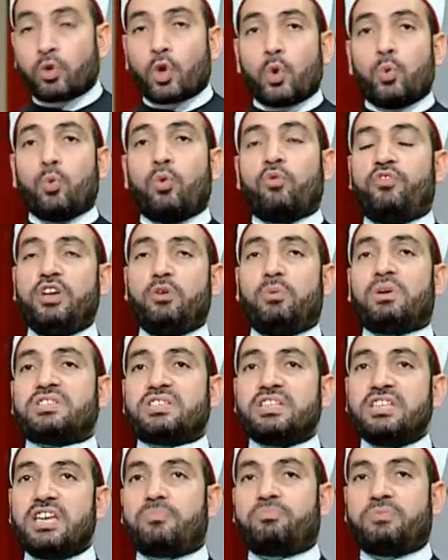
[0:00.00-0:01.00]
وفي
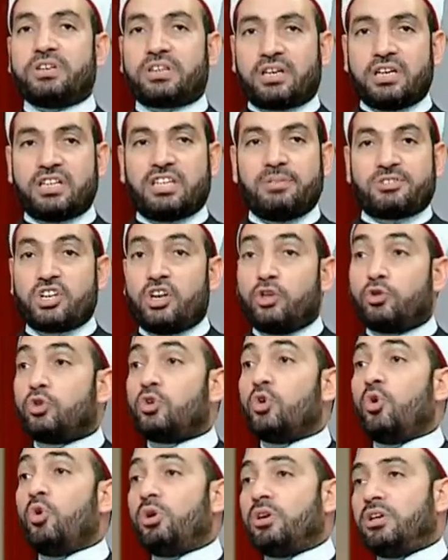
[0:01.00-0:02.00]
وصيه بتتكتب عشان
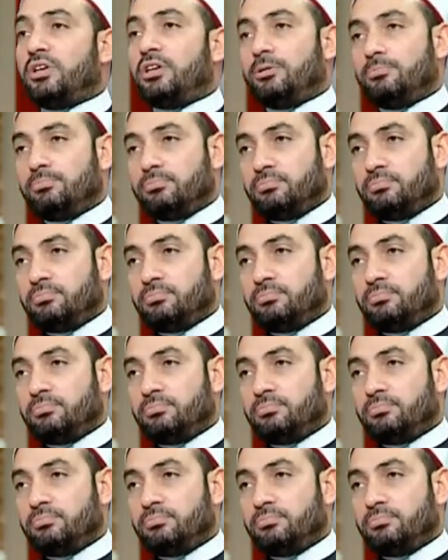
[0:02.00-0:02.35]
الديون